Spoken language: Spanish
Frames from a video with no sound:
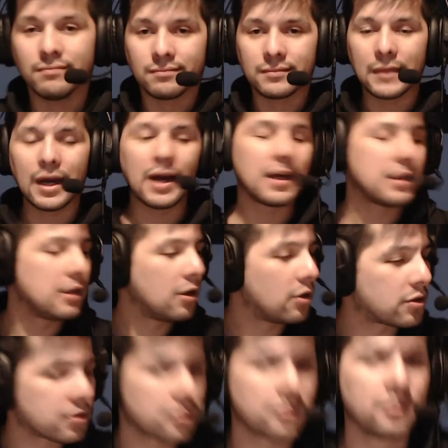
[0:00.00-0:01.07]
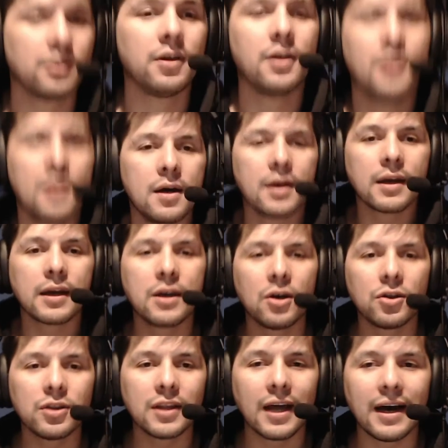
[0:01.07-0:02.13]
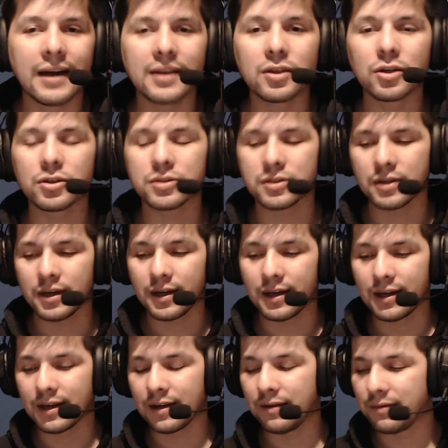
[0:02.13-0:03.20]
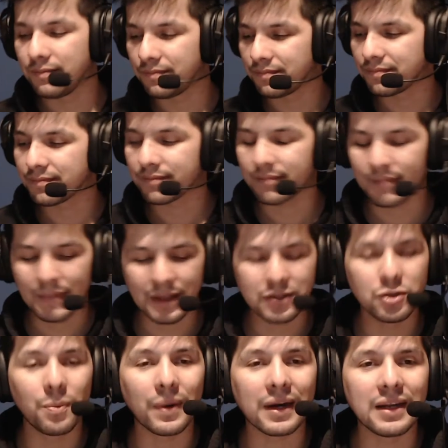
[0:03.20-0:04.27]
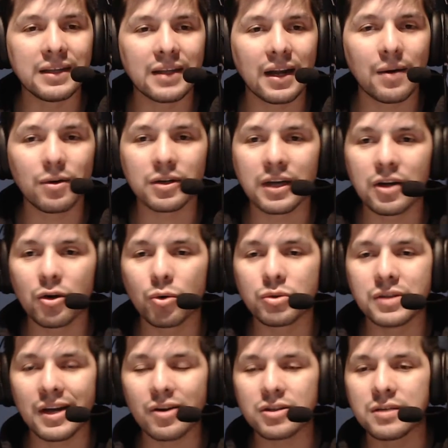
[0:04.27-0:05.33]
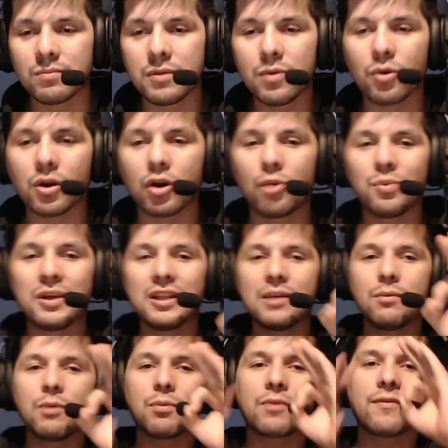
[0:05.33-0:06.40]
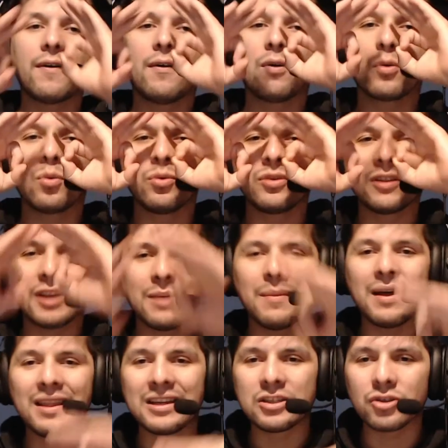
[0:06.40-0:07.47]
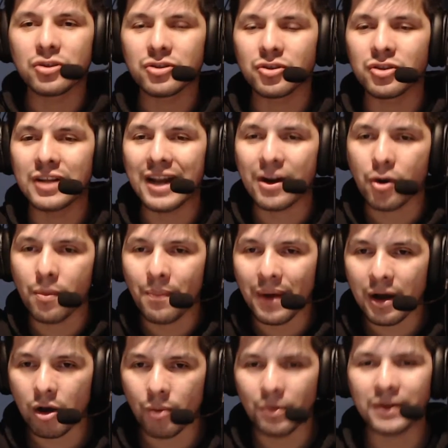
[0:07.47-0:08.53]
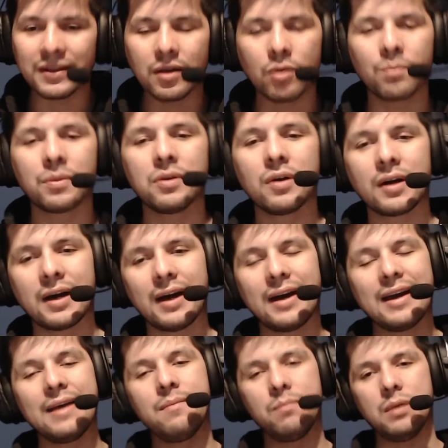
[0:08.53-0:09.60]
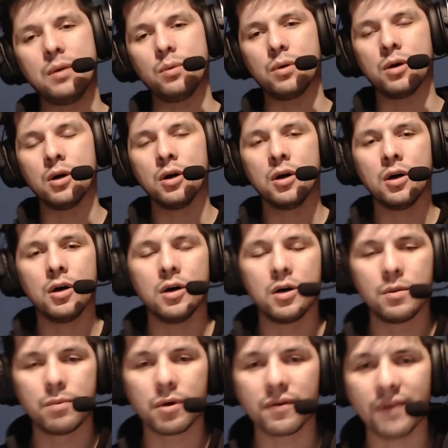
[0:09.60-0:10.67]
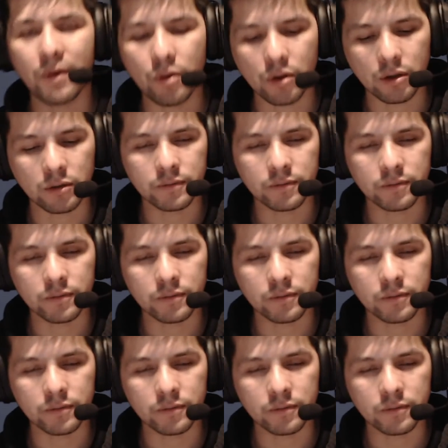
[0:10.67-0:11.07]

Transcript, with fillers: Ay Dios. ¿Qué onda? Estos... Eh... linda la voz, quiero escucharlos en vivo. Recomiéndeme por favor un tema de ellos donde la rompan como la están rompiendo acá en vivo. Por favor.